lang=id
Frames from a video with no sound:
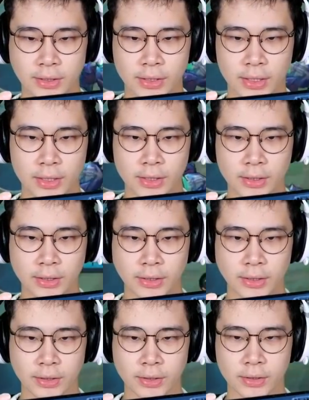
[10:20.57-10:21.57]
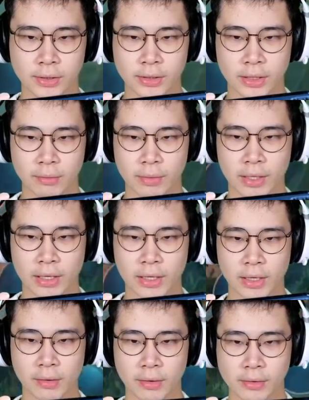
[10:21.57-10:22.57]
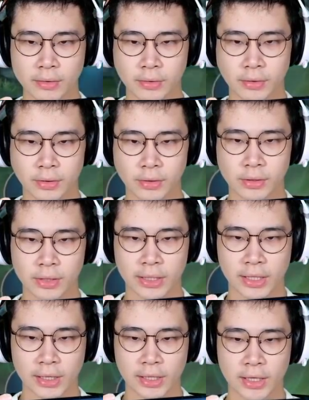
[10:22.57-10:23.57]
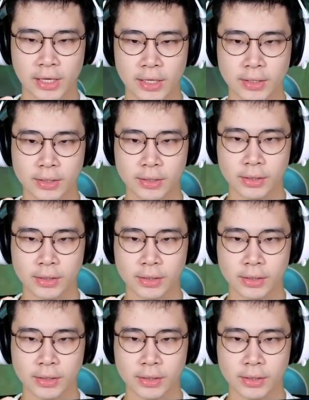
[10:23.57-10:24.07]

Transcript: Nice. Kabar. Hati guys.